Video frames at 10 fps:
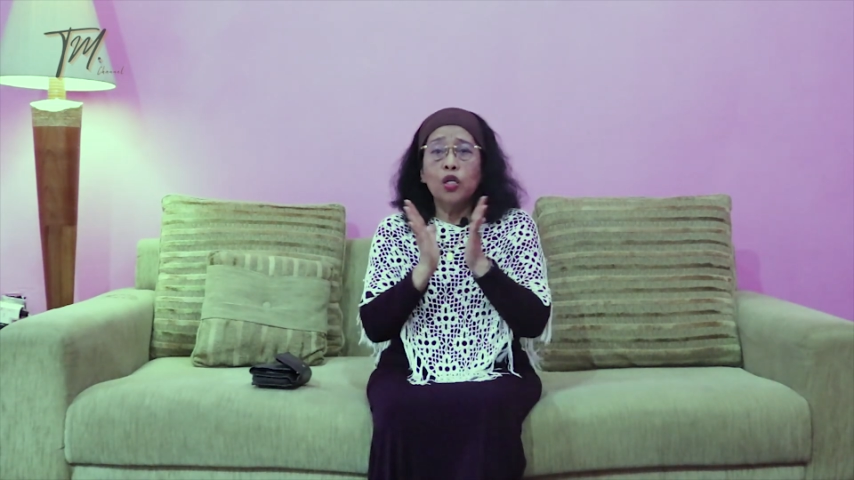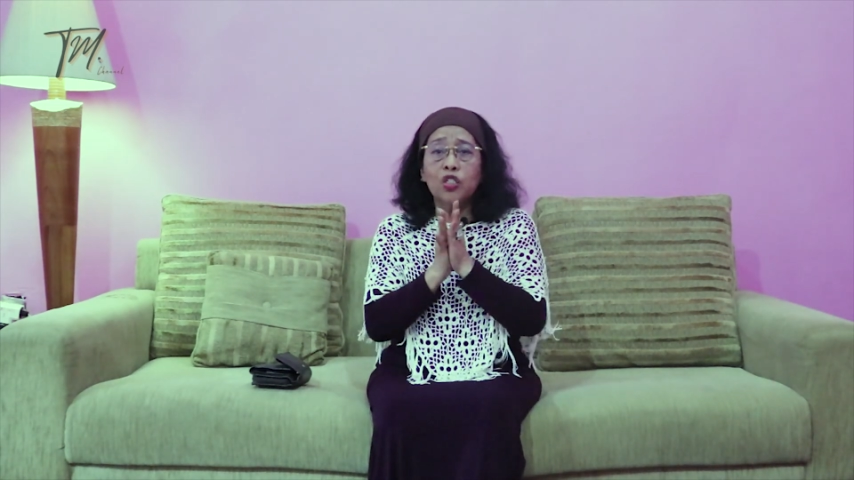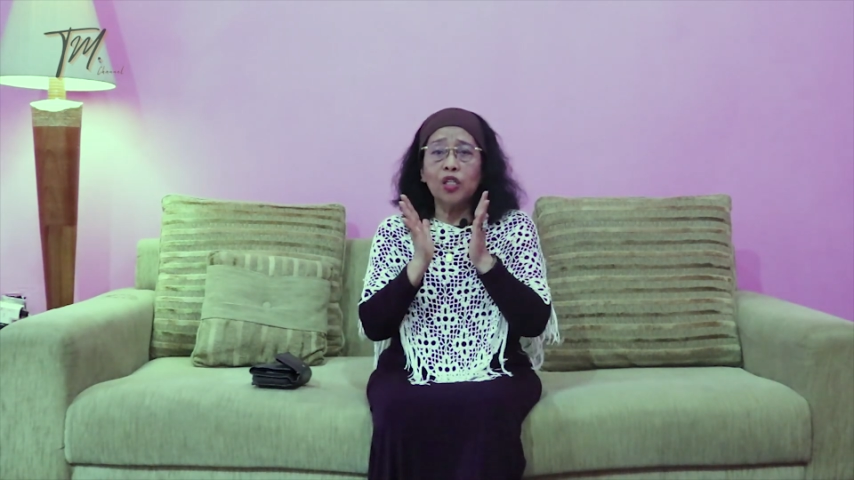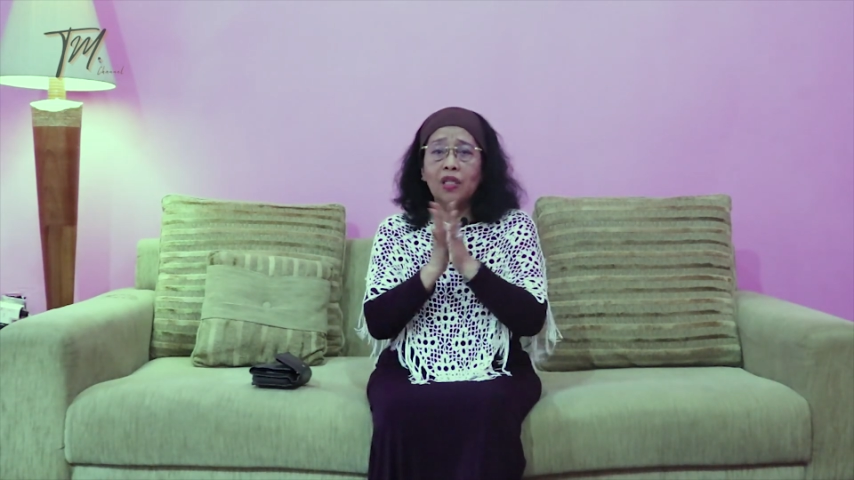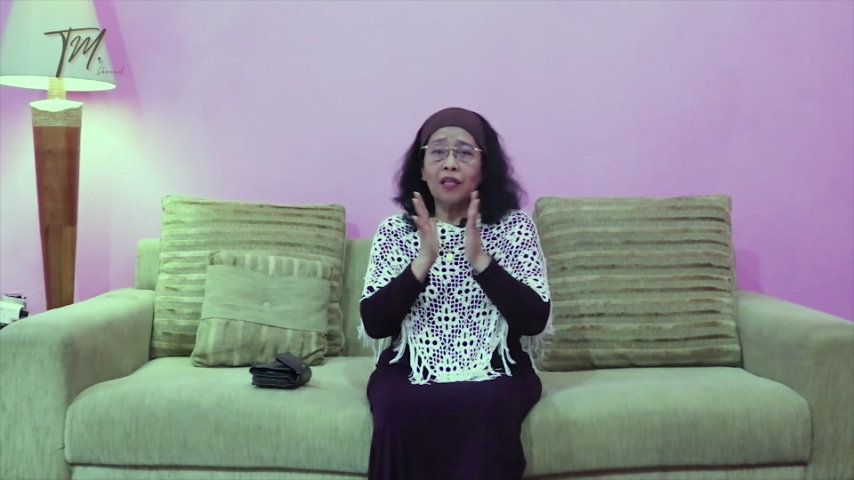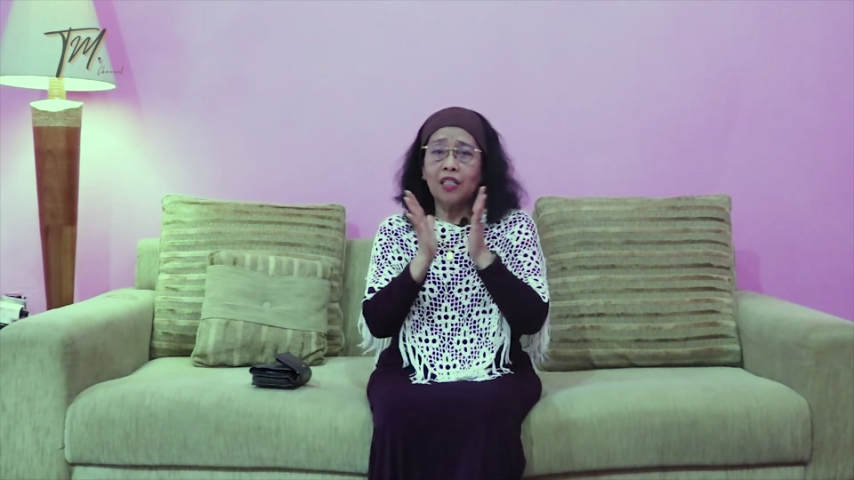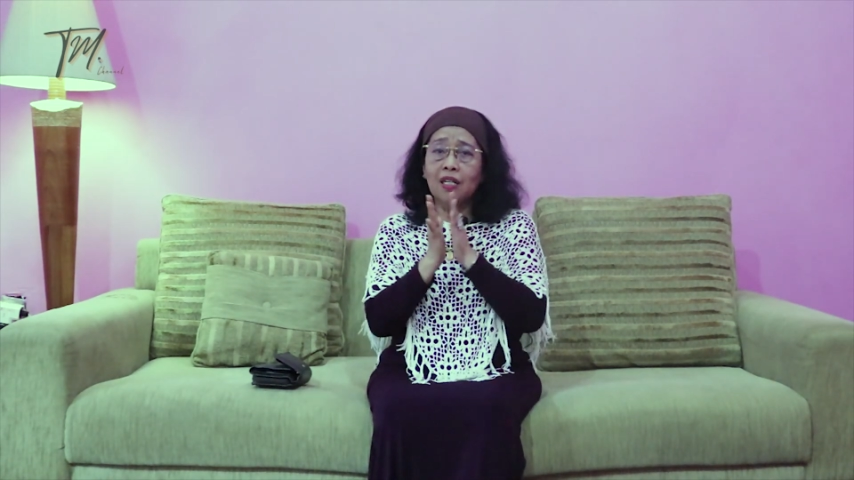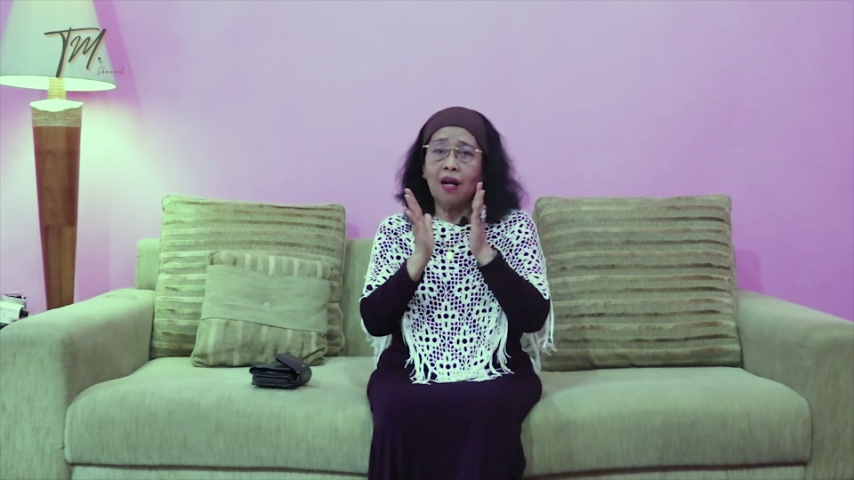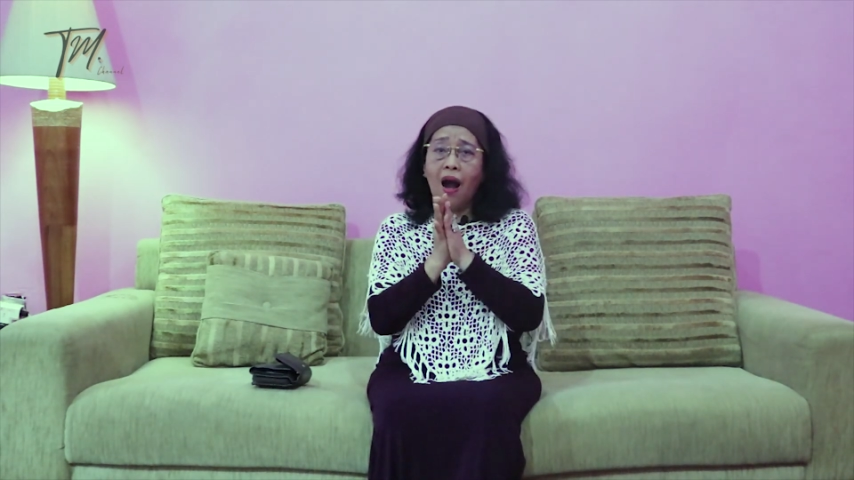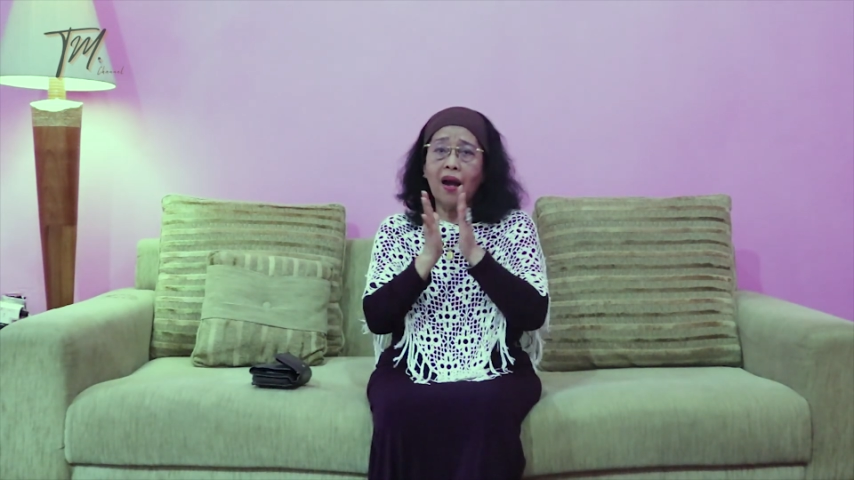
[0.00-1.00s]
si Tati
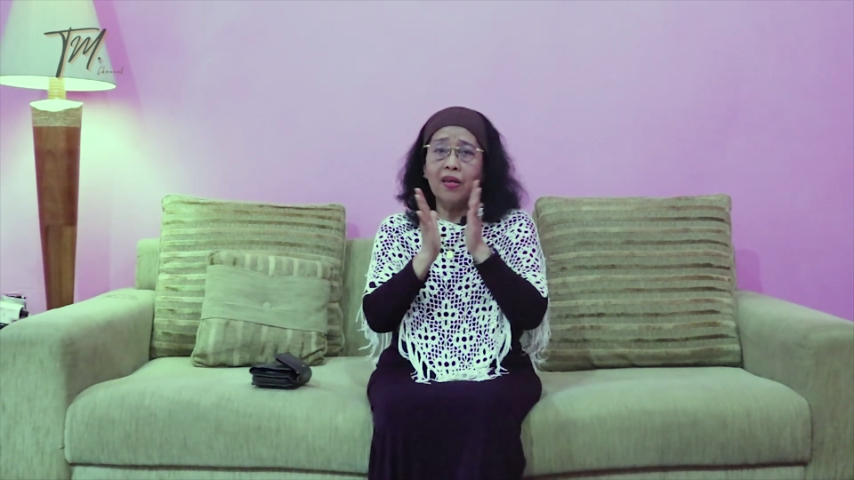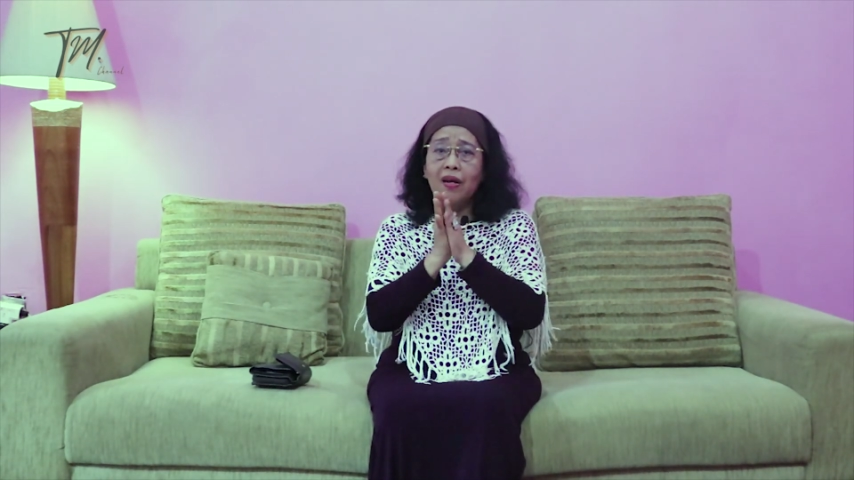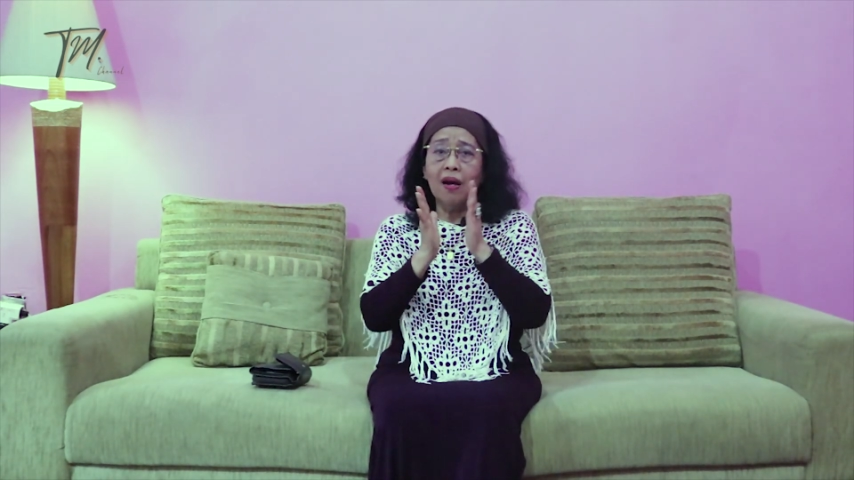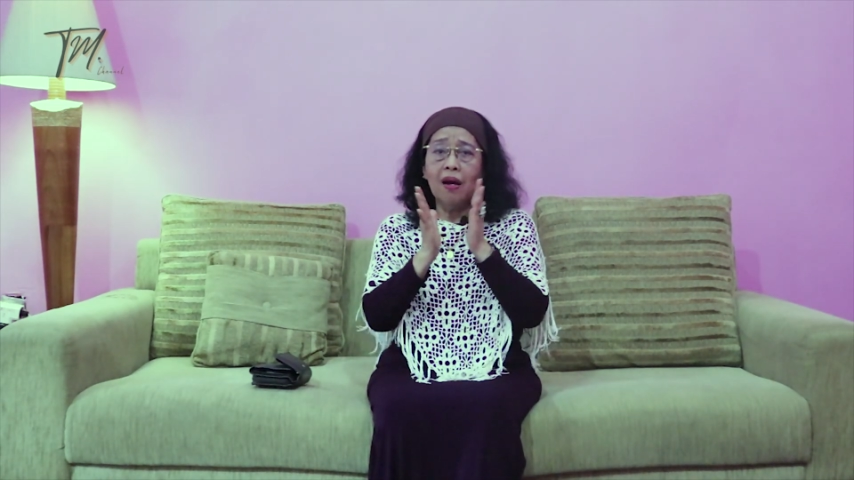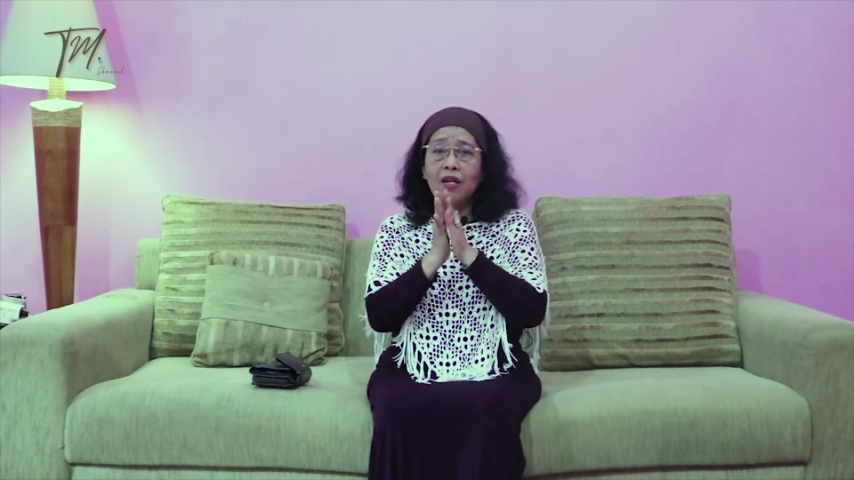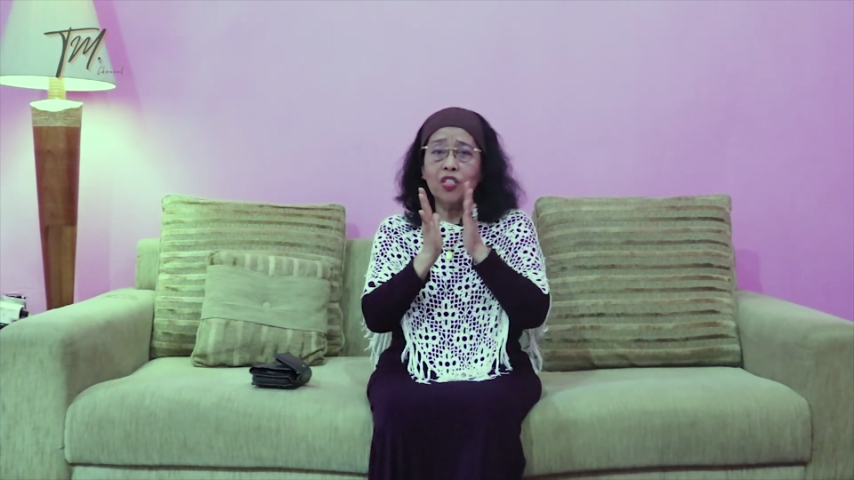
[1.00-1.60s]
kaya,